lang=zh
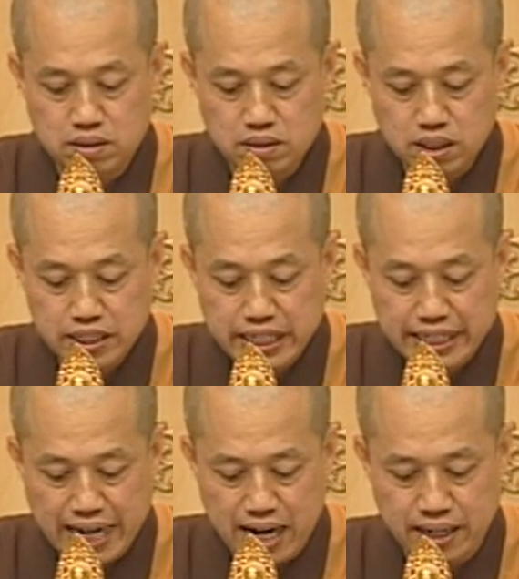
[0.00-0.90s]
这力
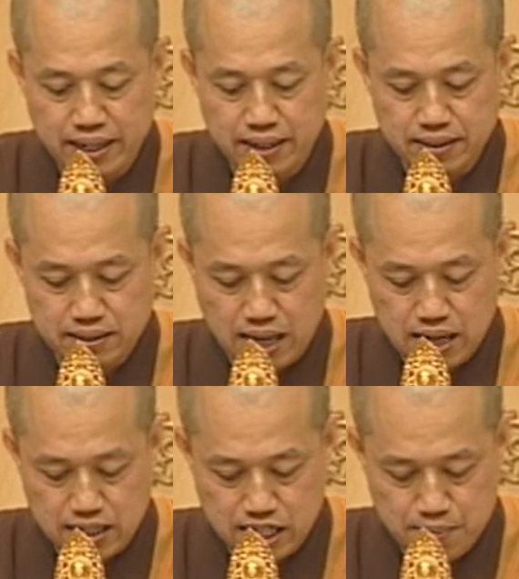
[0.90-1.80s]
量呢，
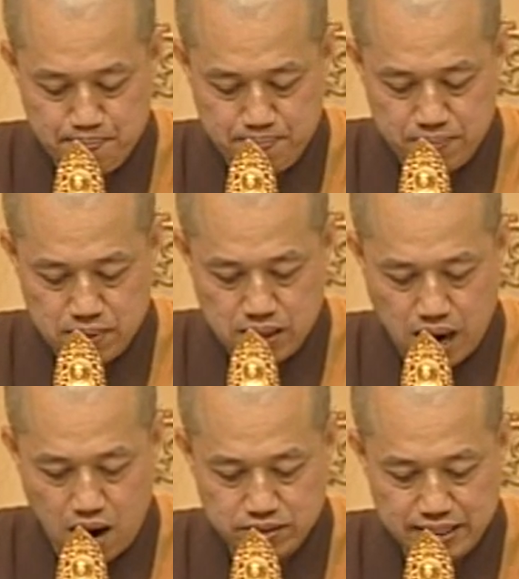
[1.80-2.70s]
它可以
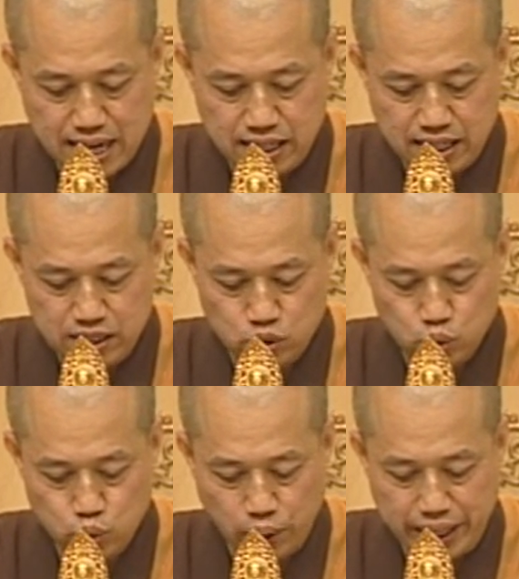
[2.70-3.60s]
好像呢
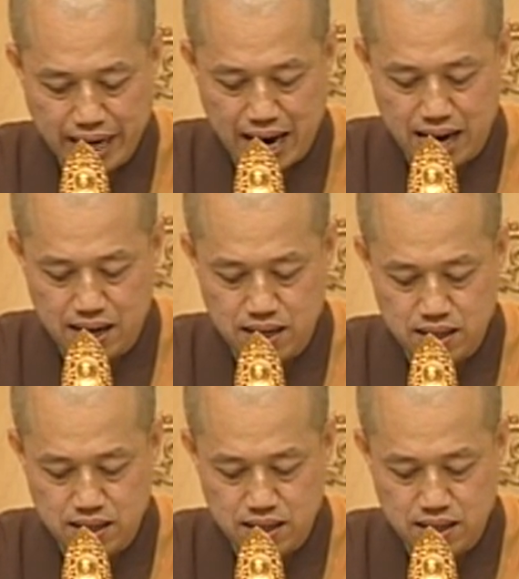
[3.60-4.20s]
水呀，